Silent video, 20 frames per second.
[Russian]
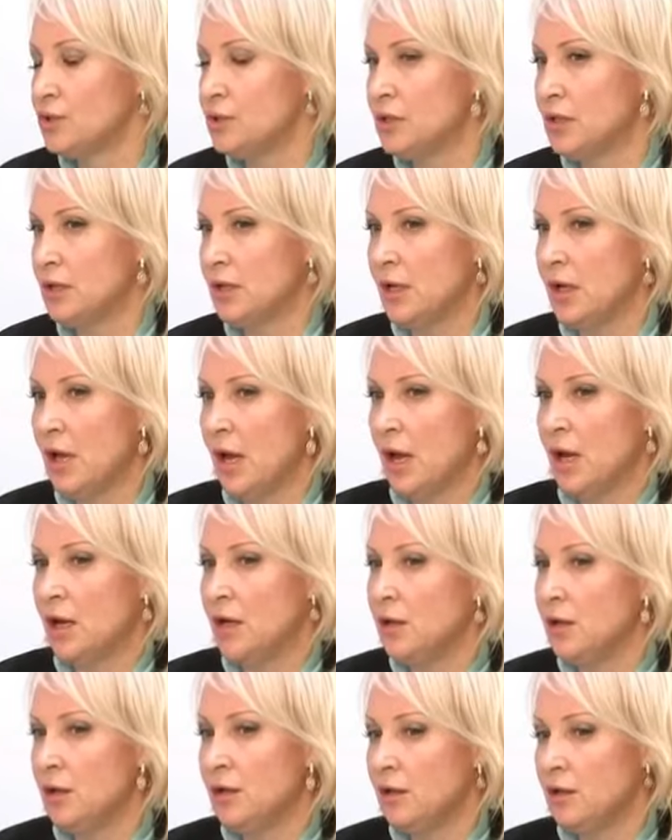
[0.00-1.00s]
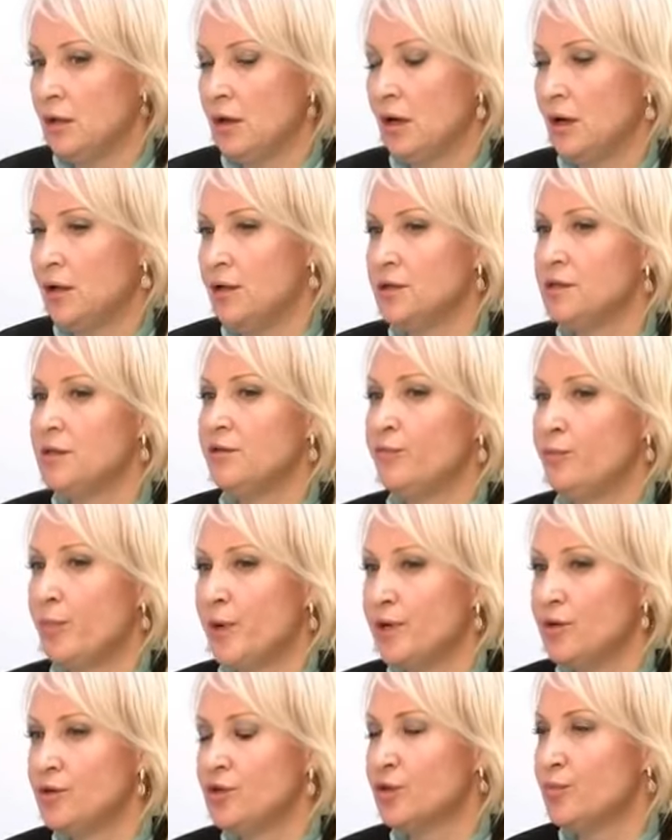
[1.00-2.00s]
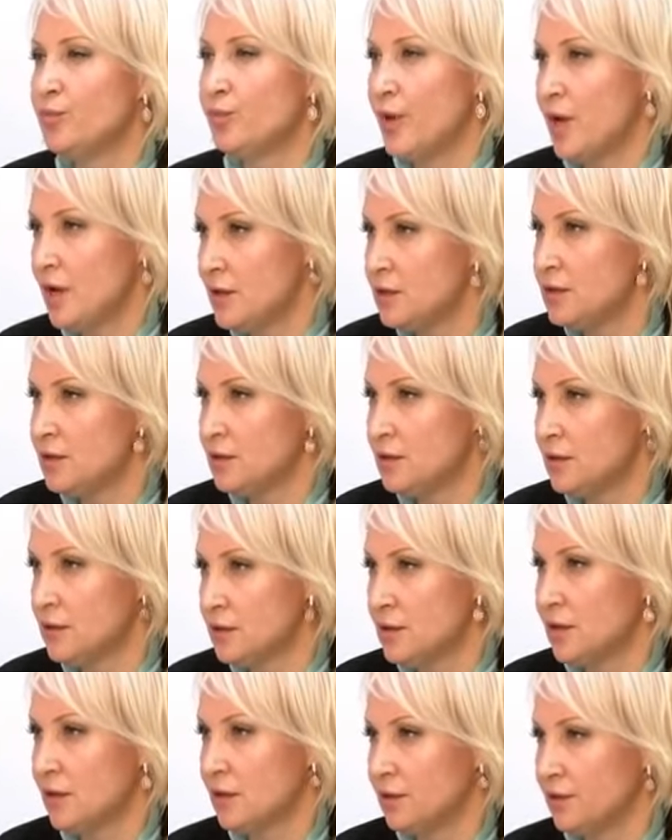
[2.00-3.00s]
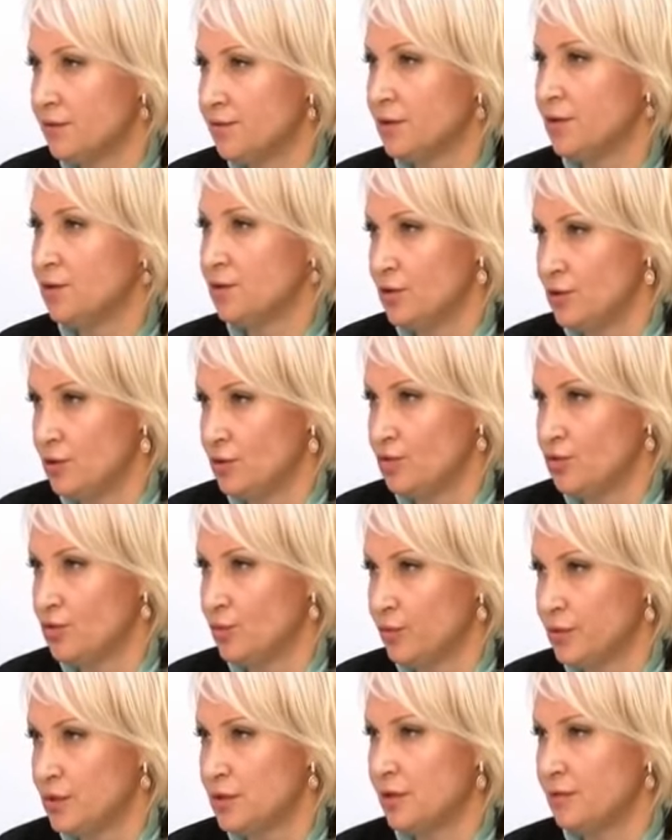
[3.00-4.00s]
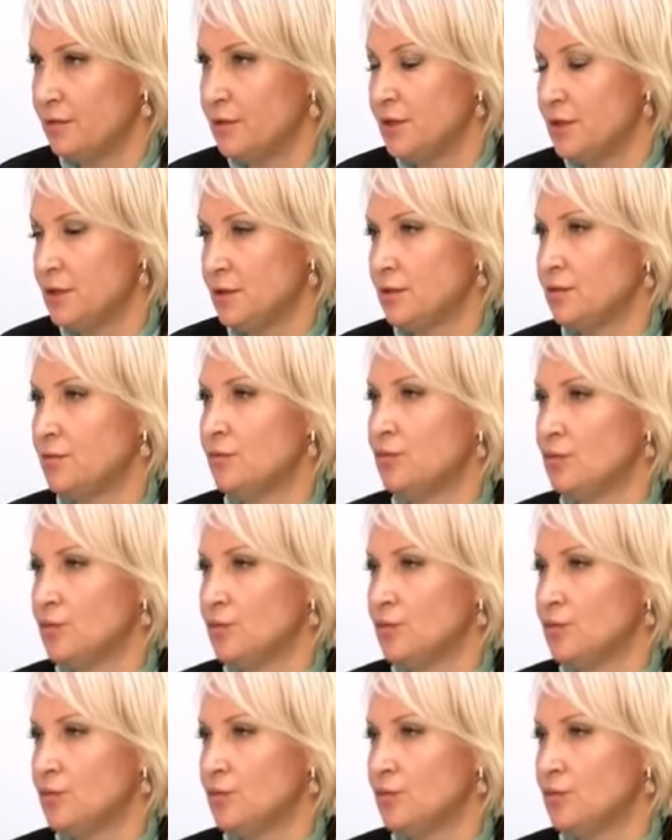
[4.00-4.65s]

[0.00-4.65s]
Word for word: жителей. И а если в Париже 5 ресторанов на тысячу, представляете,